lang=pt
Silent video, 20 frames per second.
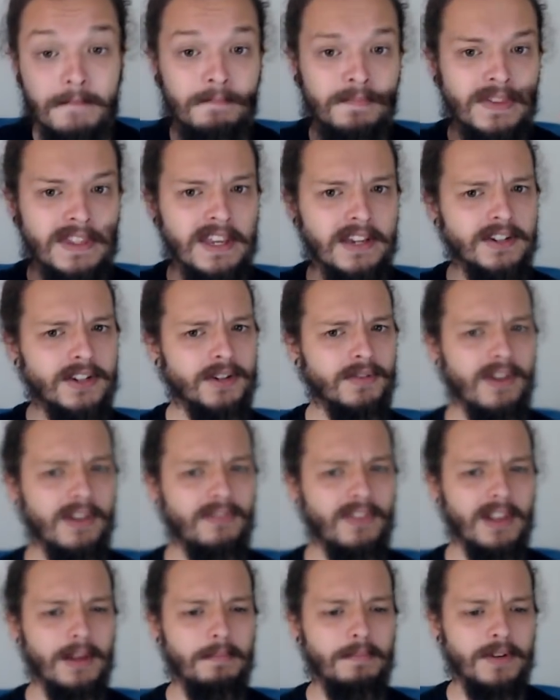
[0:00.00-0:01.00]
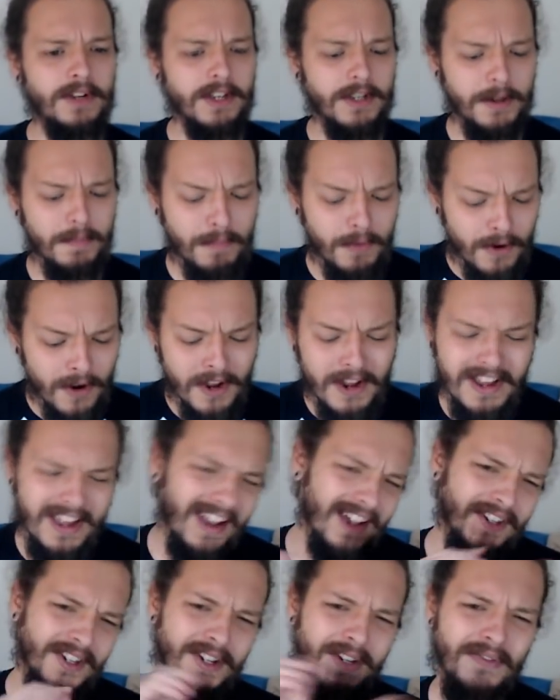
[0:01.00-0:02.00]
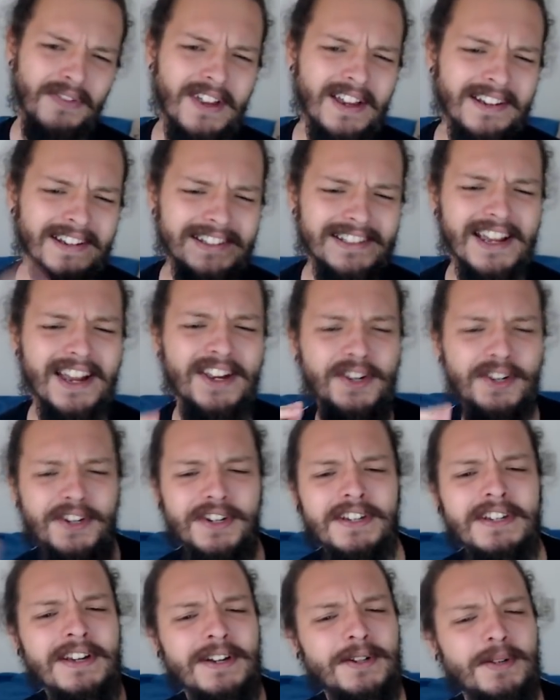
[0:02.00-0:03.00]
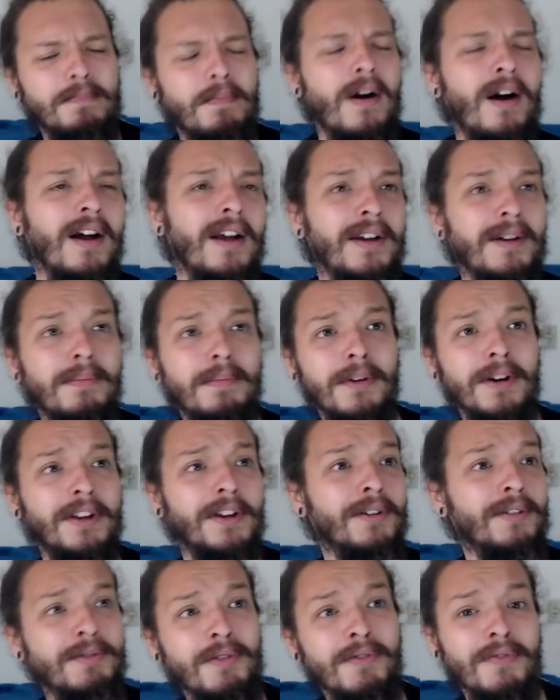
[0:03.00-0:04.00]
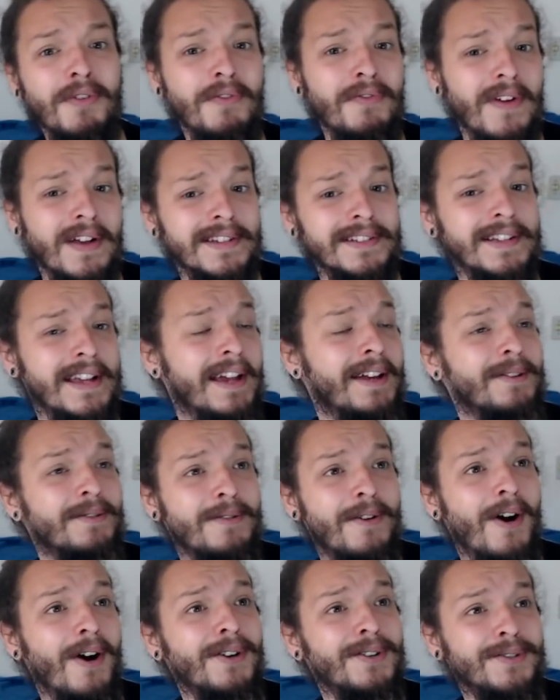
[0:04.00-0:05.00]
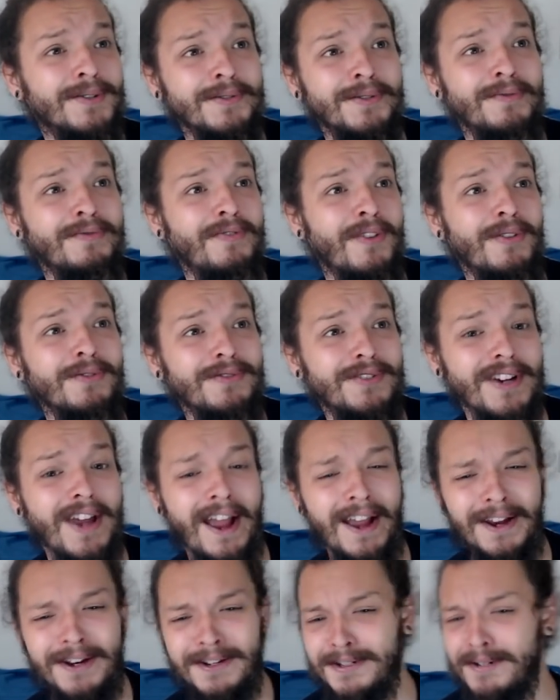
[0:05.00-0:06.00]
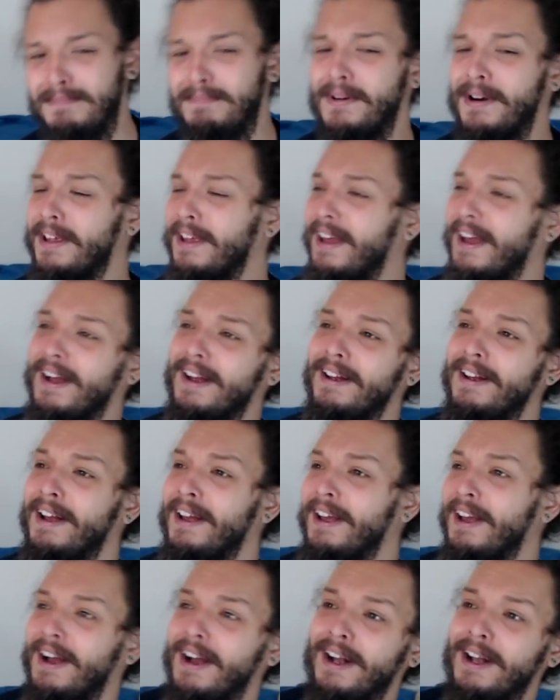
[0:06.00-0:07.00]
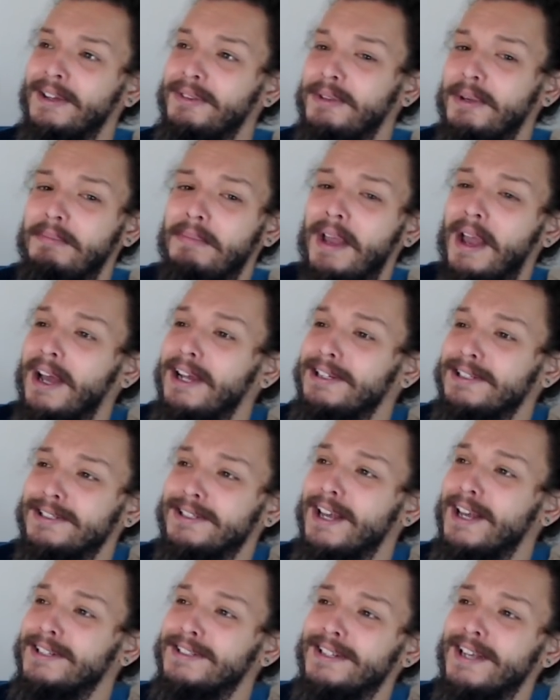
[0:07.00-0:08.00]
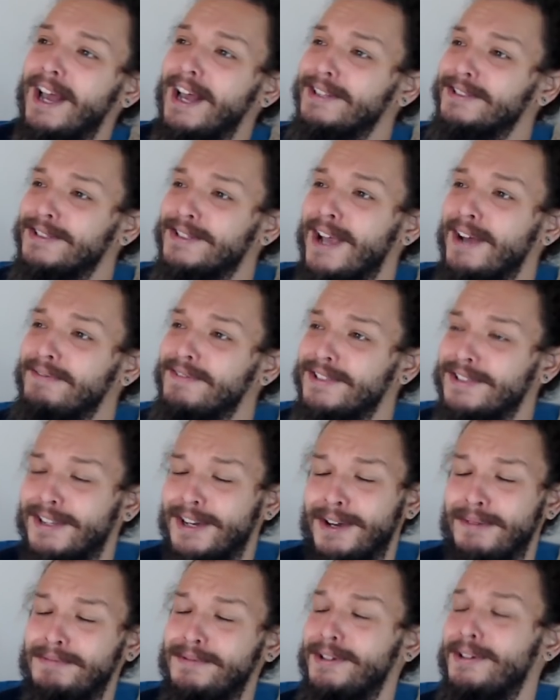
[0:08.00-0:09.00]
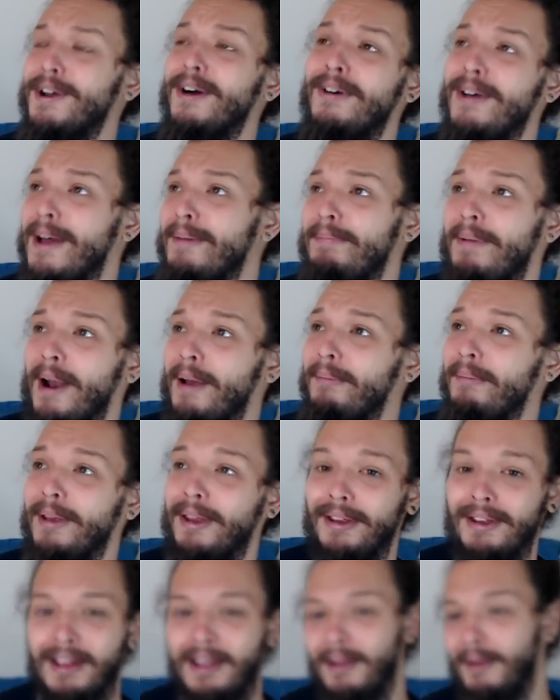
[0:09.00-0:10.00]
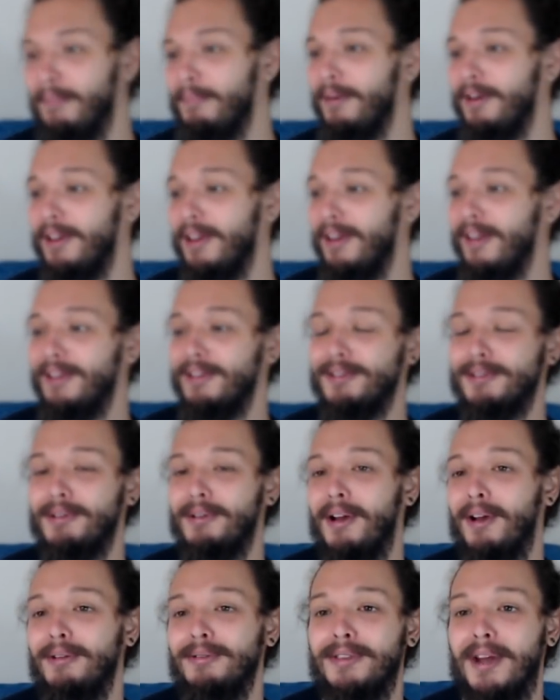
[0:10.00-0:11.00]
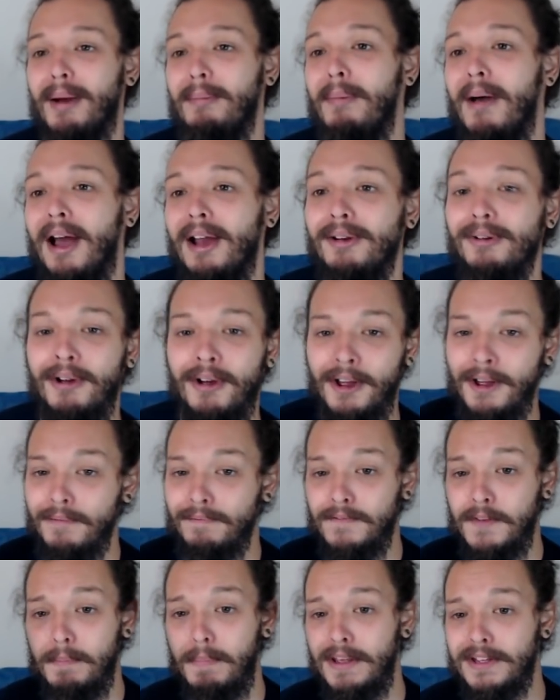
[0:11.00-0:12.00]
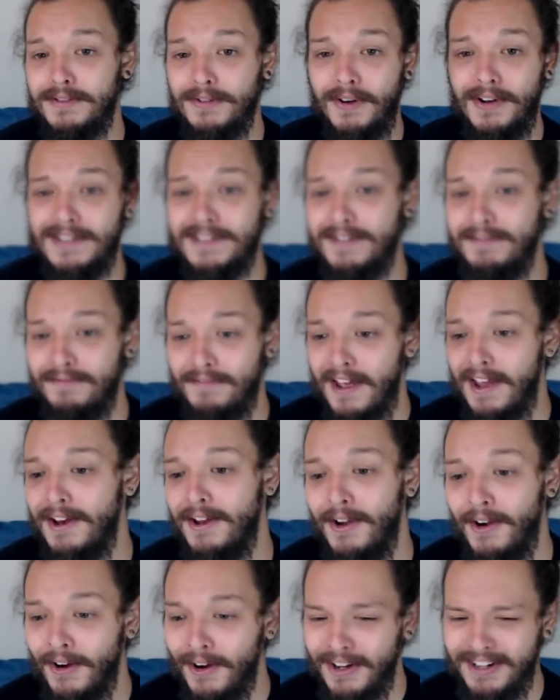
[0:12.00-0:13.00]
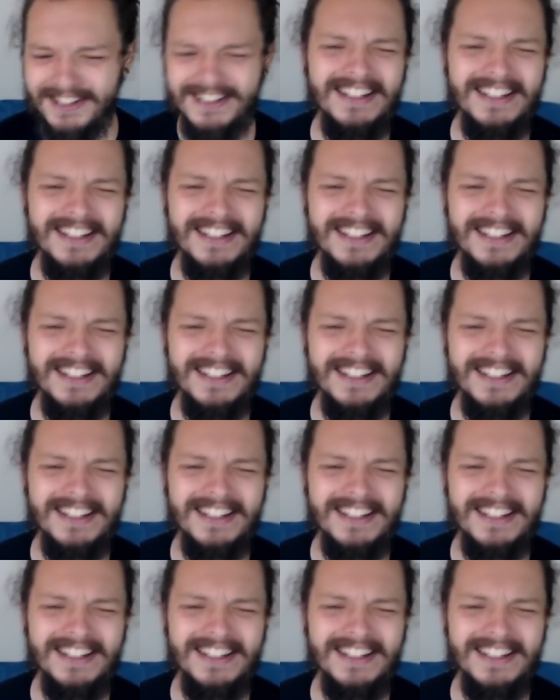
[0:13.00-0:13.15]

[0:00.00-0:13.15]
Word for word: e a gente vai falar, porque, tipo, a gente fica nessa rixinha, tipo, ai, porque eu não vou fazer o código do front-end? Porque HTML, CSS, JavaScript não é para mim, porque isso é um trabalho de pessoas inferiores.